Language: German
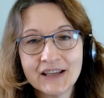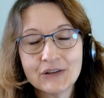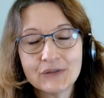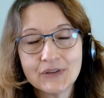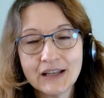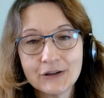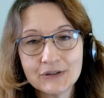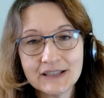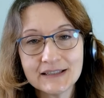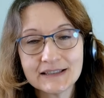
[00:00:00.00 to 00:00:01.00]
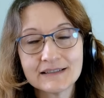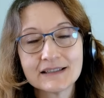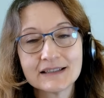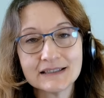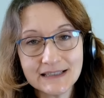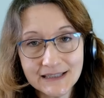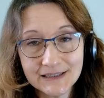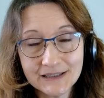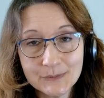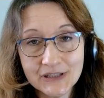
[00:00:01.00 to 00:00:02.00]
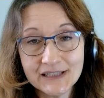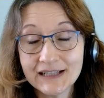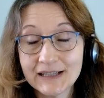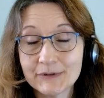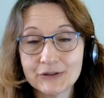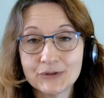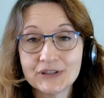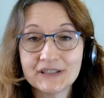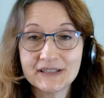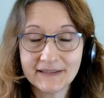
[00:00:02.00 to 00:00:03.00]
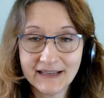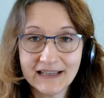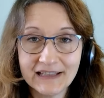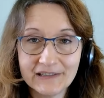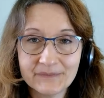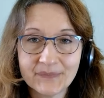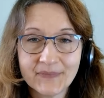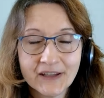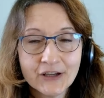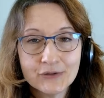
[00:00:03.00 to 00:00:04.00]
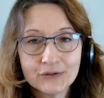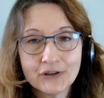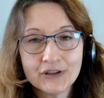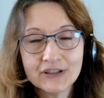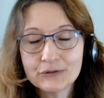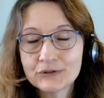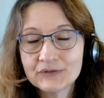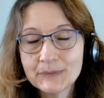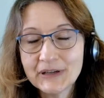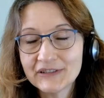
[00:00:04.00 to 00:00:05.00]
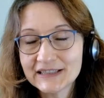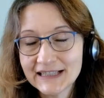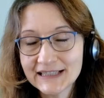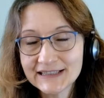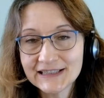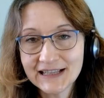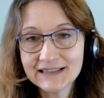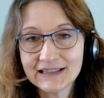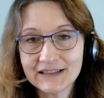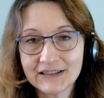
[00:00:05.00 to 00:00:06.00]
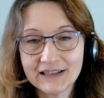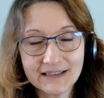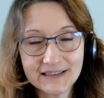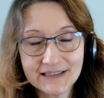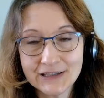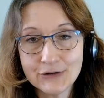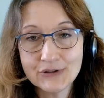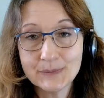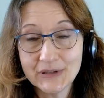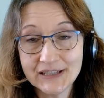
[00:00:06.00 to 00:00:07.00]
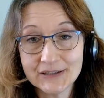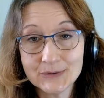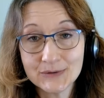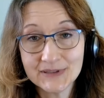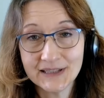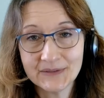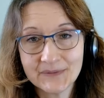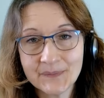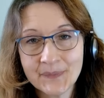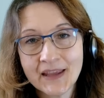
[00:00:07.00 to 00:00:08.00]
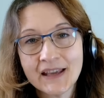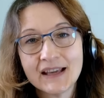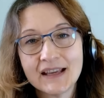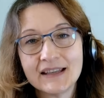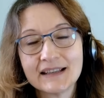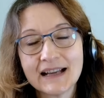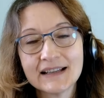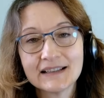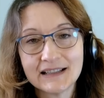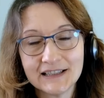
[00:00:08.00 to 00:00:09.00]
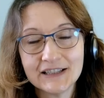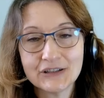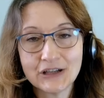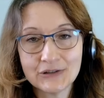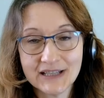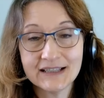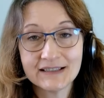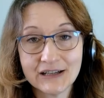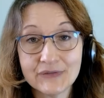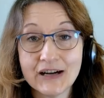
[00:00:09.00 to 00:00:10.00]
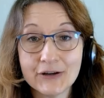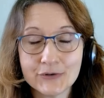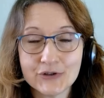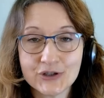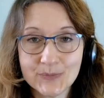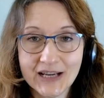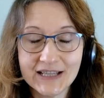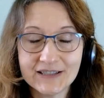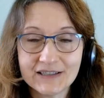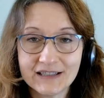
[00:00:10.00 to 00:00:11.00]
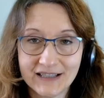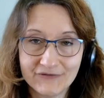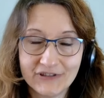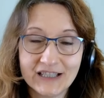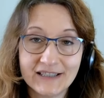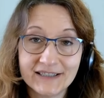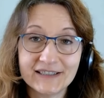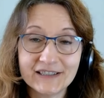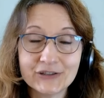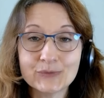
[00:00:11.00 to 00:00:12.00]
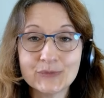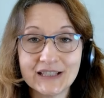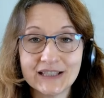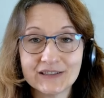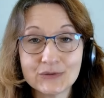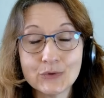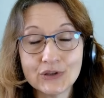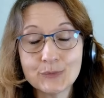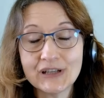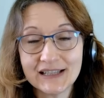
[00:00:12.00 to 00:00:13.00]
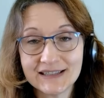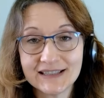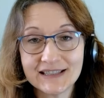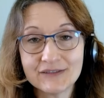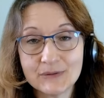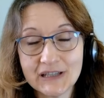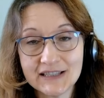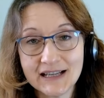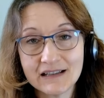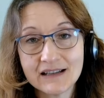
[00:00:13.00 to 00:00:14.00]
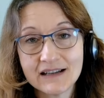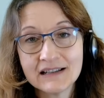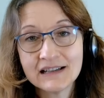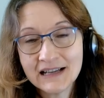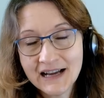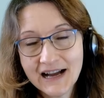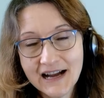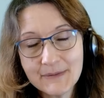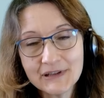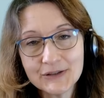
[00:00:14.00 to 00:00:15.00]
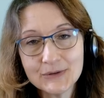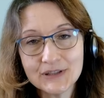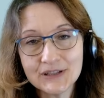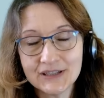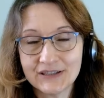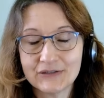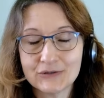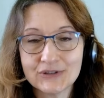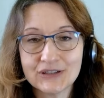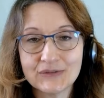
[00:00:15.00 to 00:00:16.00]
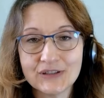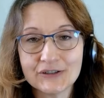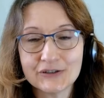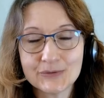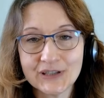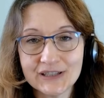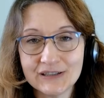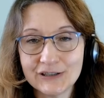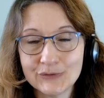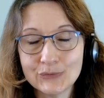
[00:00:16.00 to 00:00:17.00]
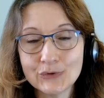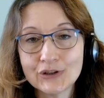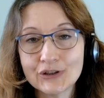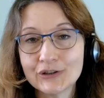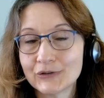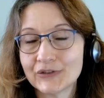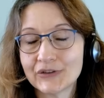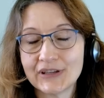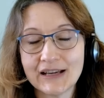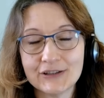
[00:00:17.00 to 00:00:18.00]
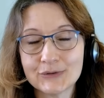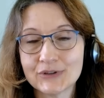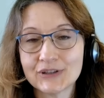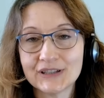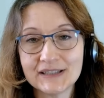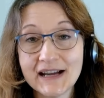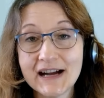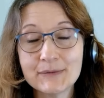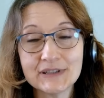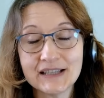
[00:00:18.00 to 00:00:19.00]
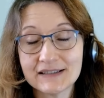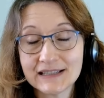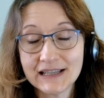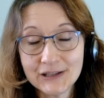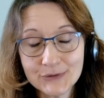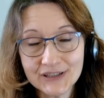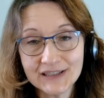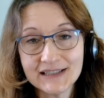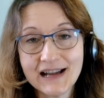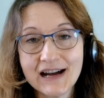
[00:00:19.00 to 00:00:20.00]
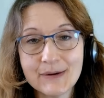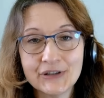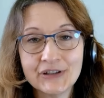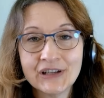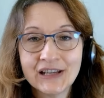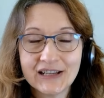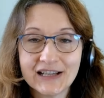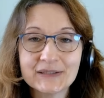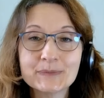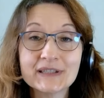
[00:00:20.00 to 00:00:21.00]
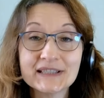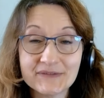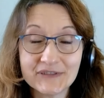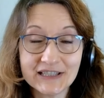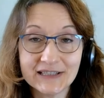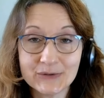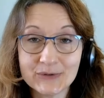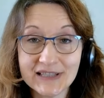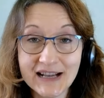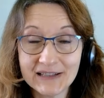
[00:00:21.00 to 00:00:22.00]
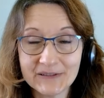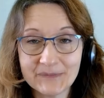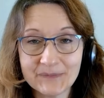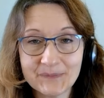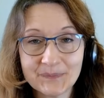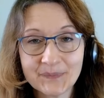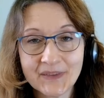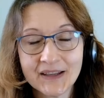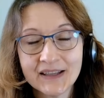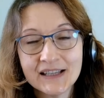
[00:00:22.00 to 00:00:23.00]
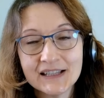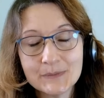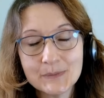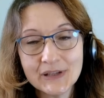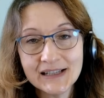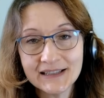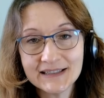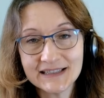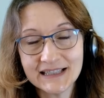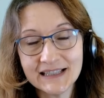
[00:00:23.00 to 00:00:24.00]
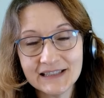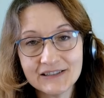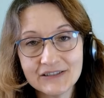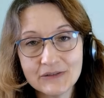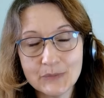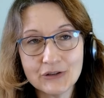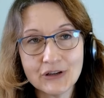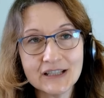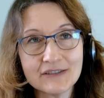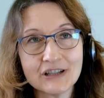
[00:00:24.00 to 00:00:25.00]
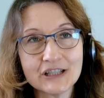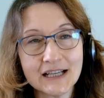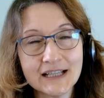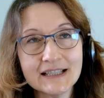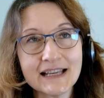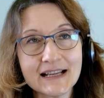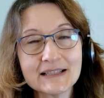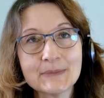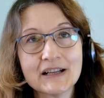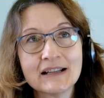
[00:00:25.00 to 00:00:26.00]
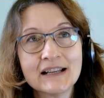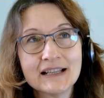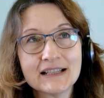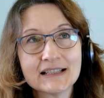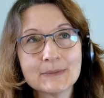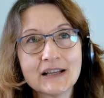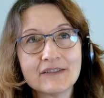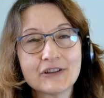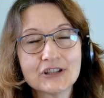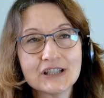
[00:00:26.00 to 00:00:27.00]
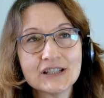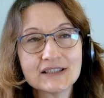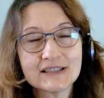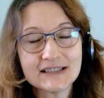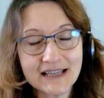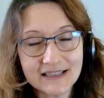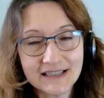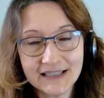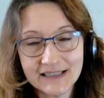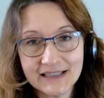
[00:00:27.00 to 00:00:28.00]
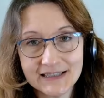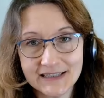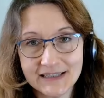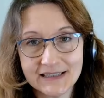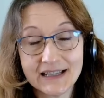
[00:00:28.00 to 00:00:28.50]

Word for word: Viele Autisten sehen in Bildern, aber natürlich nicht alle. Und heute gucken wir mal, was heißt denn das, ganz genau in Bildern zu sehen. Ich kann da nicht aus eigener Erfahrung sprechen, weil ich nicht unbedingt so in Bildern sehe wie manch anderer. Aber natürlich durch die vielen Gespräche, die ich führe und die Eindrücke, die ich habe, die Erzählungen, die ich habe, kann ich ein bisschen was dazu sagen. In Bildern sehen bedeutet wahrscheinlich erstmal, dass man Verschiedenes sehr detailliert sieht.